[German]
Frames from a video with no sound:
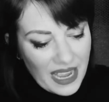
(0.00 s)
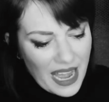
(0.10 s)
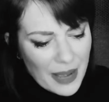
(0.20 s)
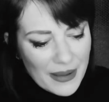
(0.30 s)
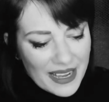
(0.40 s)

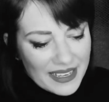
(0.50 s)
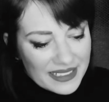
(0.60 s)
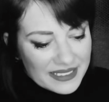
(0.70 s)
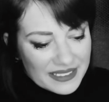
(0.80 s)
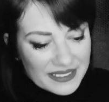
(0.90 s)

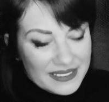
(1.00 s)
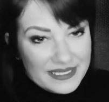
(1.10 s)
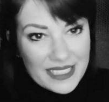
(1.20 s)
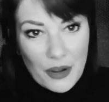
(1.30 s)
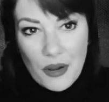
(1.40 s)
aber äh,
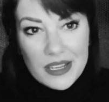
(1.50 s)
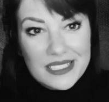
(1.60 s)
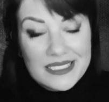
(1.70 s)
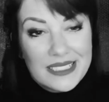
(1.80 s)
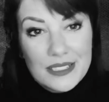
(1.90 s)
da
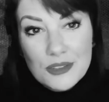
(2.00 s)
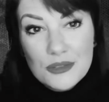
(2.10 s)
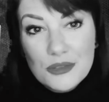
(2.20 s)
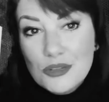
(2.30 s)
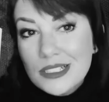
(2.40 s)
hörte es dann
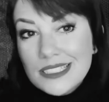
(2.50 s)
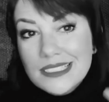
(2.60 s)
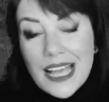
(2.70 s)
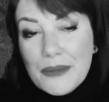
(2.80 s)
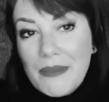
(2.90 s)
kurze
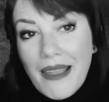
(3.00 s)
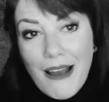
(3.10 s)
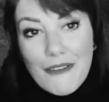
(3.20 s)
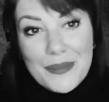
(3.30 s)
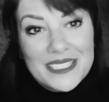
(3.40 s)
Zeit mal
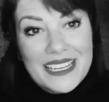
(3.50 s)
auf mit der